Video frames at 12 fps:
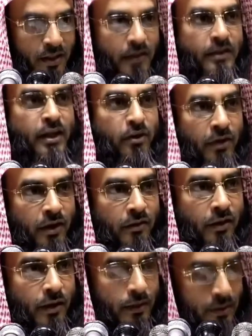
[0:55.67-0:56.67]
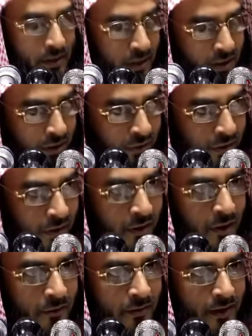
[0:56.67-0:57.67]
স্বাধীন হয়ে করে স্বাধীন হয়ে
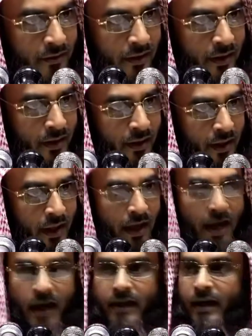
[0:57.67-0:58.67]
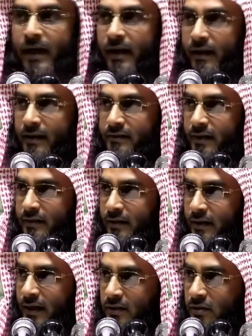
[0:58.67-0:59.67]
করে বান্দা আর আল্লাহ
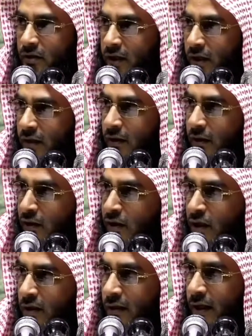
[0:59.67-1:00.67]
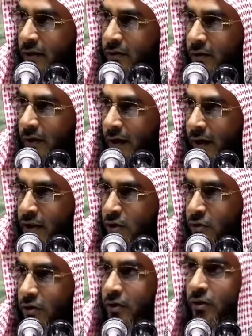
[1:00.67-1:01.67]
তাদের কাজগুলি নির্ধারিত করে
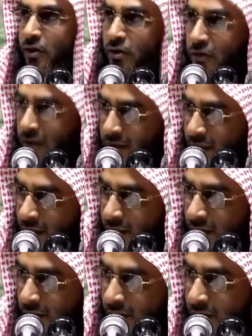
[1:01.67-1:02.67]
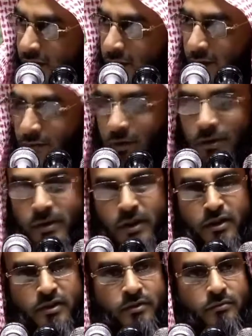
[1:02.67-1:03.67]
রেখেছেন দুটোতে দ্বন্দ্ব আছে
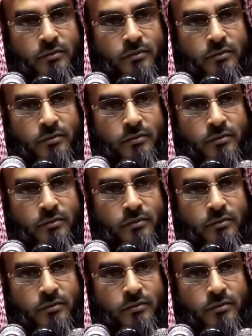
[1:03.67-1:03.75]
বলছেন